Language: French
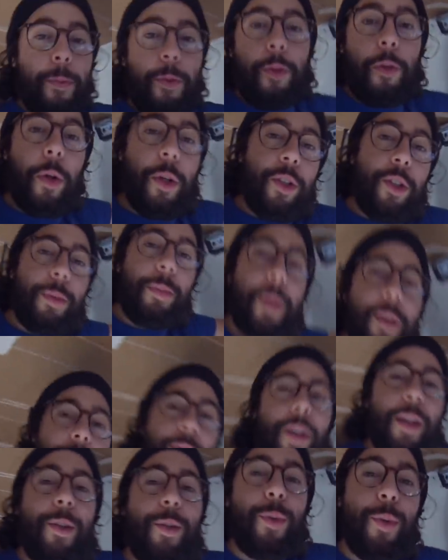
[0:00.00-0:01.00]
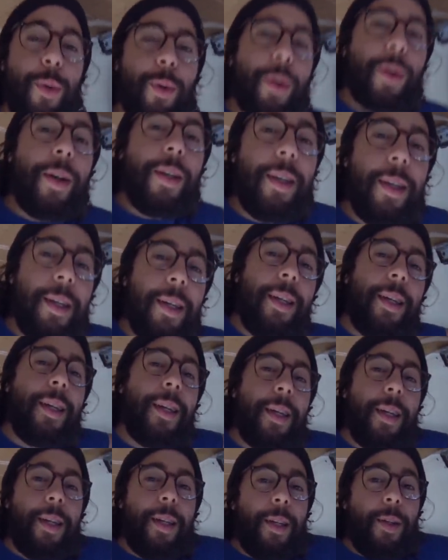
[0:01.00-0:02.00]
Je crois que j'ai bien fait le tour.
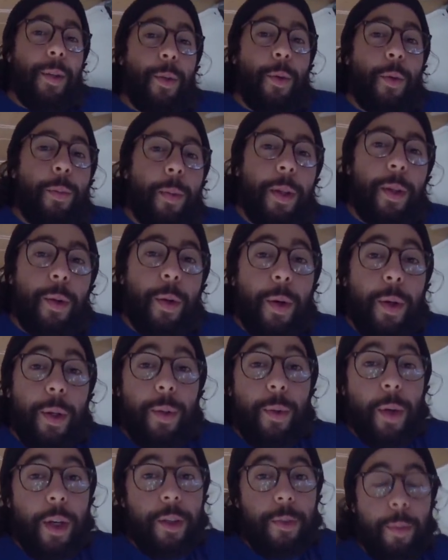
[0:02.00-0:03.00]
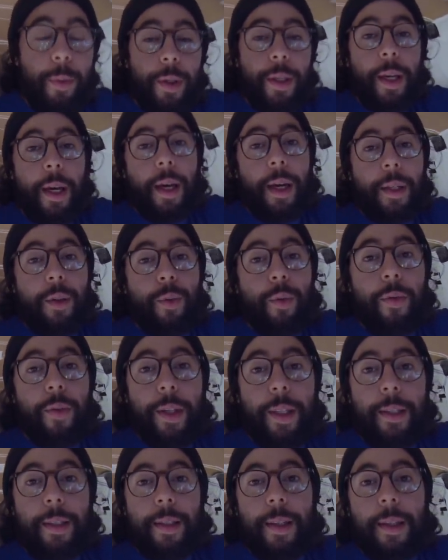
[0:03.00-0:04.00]
Donc maintenant, il nous reste plus qu'à tout
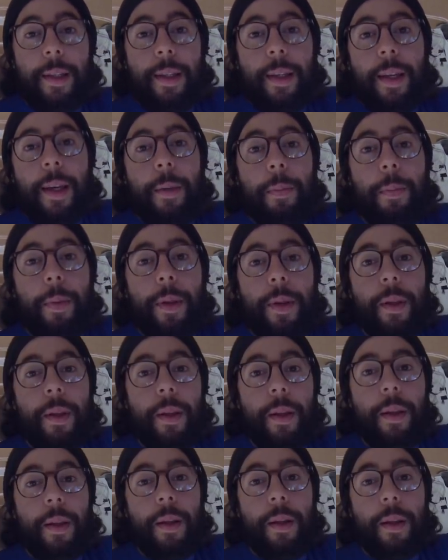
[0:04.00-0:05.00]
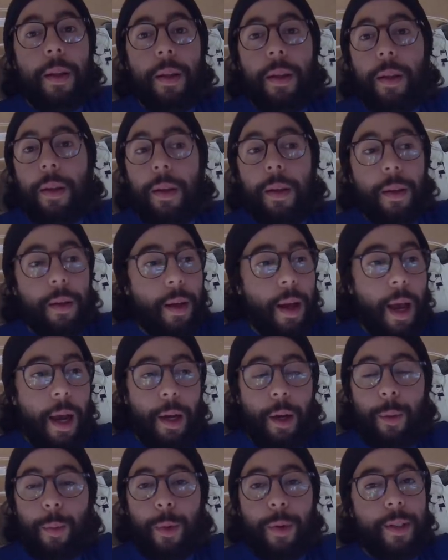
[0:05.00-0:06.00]
fixer et puis à
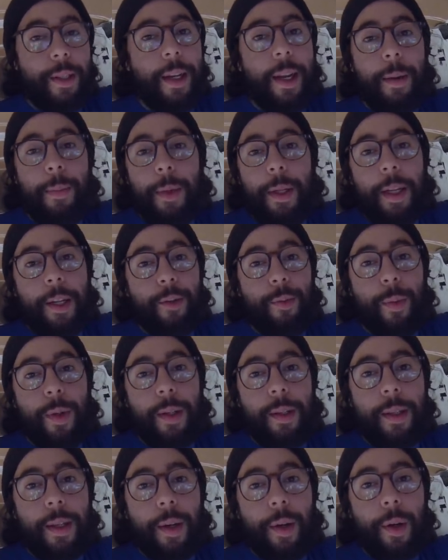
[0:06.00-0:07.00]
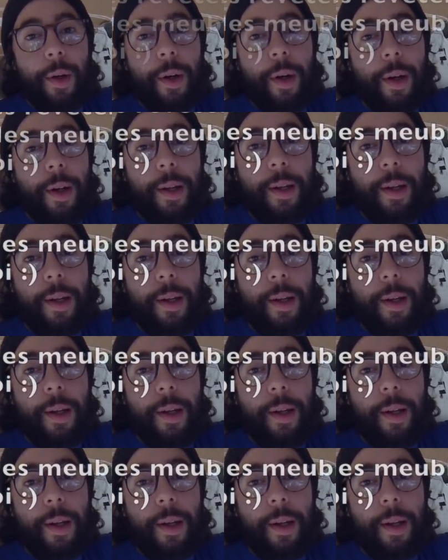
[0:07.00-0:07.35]
commencer l'aménagement intérieur.